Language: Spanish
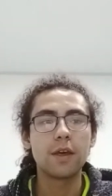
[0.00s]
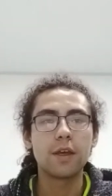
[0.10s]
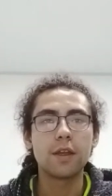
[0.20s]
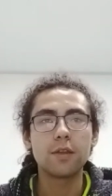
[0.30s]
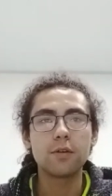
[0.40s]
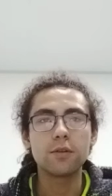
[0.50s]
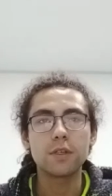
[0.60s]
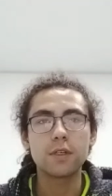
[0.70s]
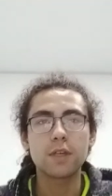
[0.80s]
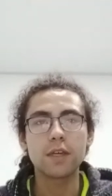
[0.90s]

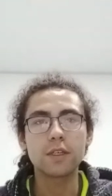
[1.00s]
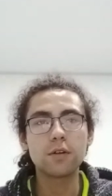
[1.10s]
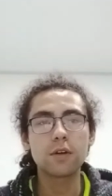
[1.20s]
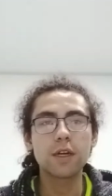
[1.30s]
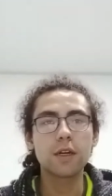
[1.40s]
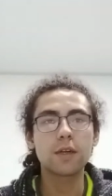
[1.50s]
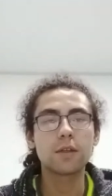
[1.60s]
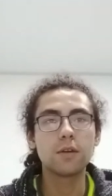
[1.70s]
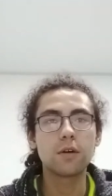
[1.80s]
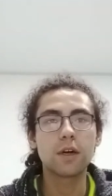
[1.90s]
Entonces, ¿qué es Docker?
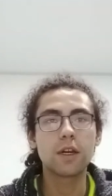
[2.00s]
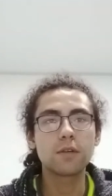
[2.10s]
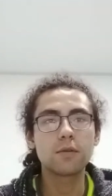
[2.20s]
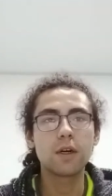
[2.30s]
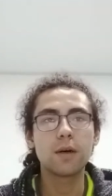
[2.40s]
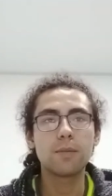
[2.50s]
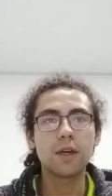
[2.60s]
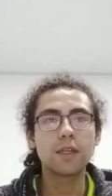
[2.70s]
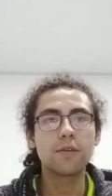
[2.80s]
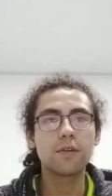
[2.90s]
Docker es una
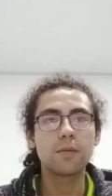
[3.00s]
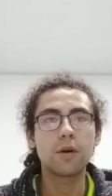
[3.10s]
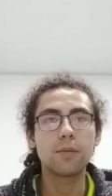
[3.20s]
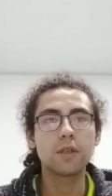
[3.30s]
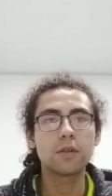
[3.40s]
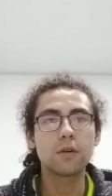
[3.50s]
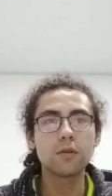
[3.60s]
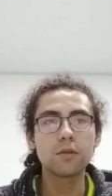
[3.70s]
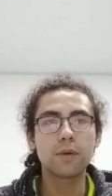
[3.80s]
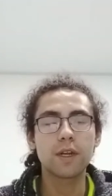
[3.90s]
plataforma open
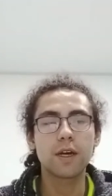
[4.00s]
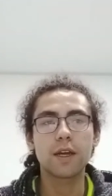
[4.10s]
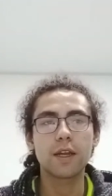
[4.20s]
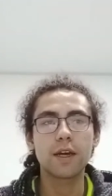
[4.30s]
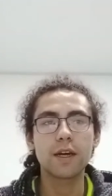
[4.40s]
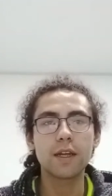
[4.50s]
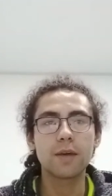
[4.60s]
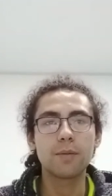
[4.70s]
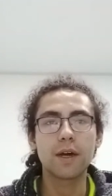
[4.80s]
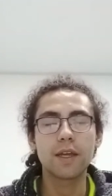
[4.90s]
source para crear,
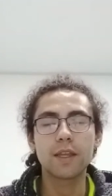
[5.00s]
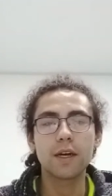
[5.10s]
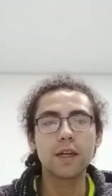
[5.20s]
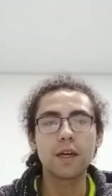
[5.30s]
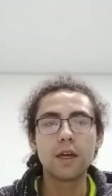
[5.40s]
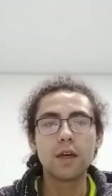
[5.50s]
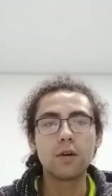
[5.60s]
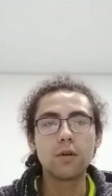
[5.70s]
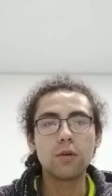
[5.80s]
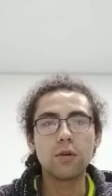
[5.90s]
empaquetar
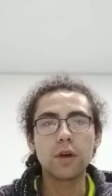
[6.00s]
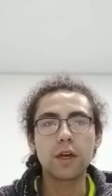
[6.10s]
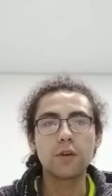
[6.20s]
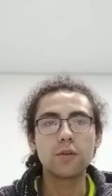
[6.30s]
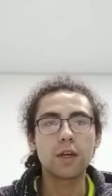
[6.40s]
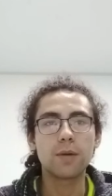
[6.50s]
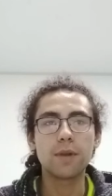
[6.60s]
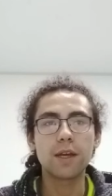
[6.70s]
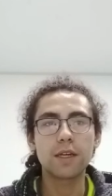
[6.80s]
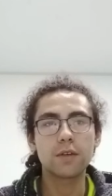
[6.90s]
o ejecutar
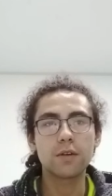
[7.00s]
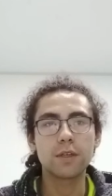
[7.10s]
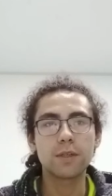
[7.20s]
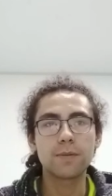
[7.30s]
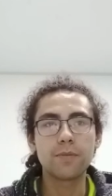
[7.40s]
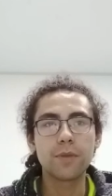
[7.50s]
aplicaciones.